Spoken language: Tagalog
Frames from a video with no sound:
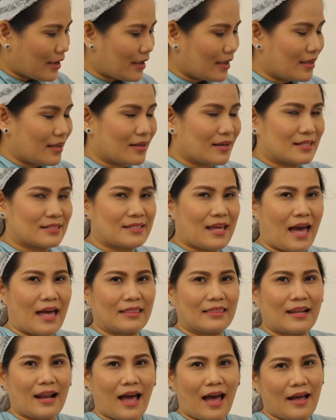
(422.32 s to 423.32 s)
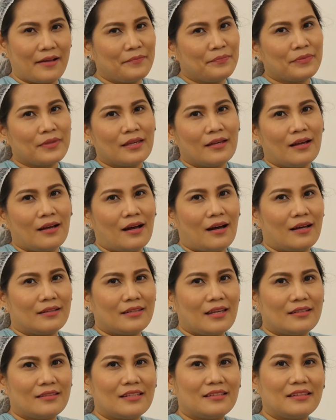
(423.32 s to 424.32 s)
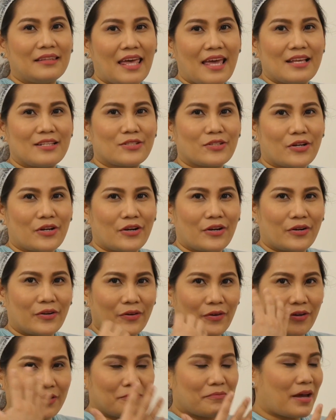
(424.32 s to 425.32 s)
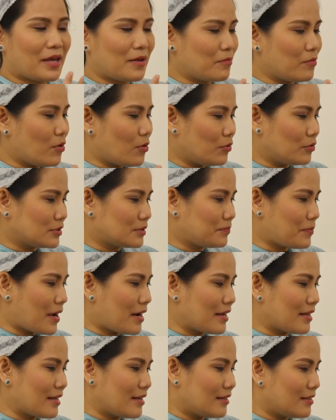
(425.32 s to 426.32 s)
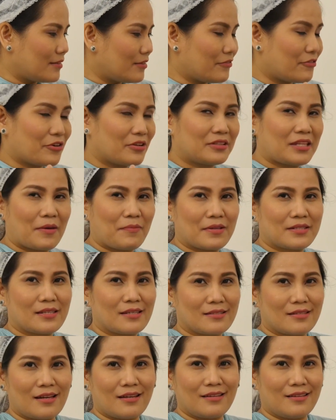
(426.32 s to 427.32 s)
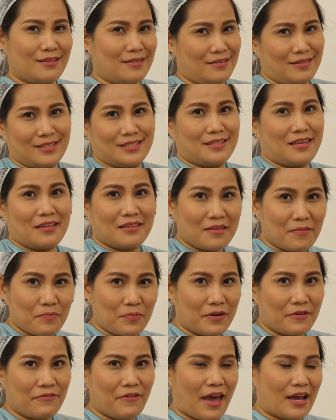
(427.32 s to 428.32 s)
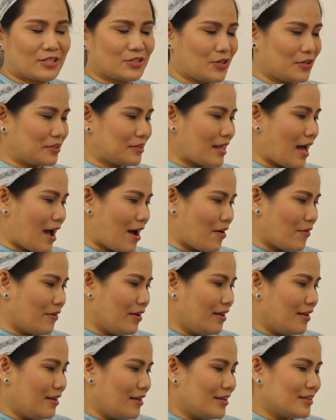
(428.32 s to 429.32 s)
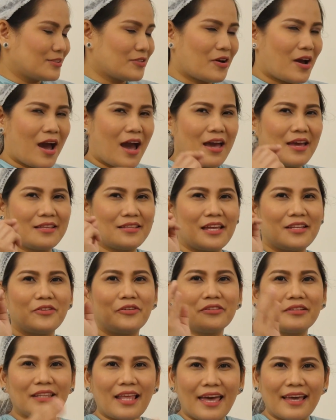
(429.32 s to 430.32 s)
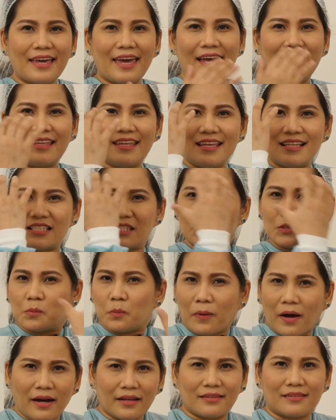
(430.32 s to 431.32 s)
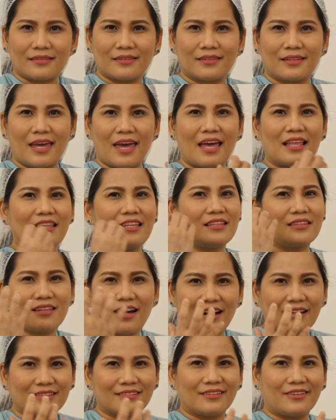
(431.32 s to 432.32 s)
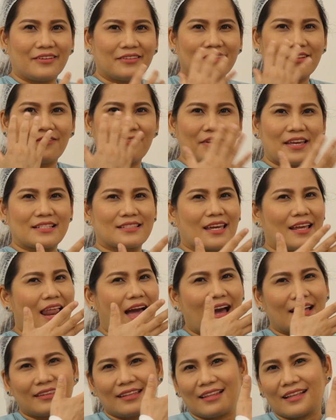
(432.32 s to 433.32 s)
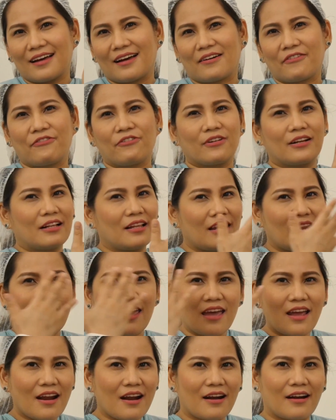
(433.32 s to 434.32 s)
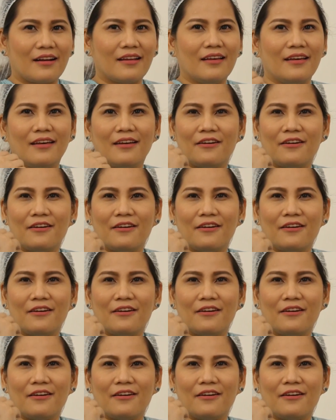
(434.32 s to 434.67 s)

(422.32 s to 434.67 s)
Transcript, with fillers: kay Cassandra, uh, David Laser on my moles. Parang for them, it's a skin imperfection daw. So I, they don't like any spot, any dot on the face. Kailangan talaga clear,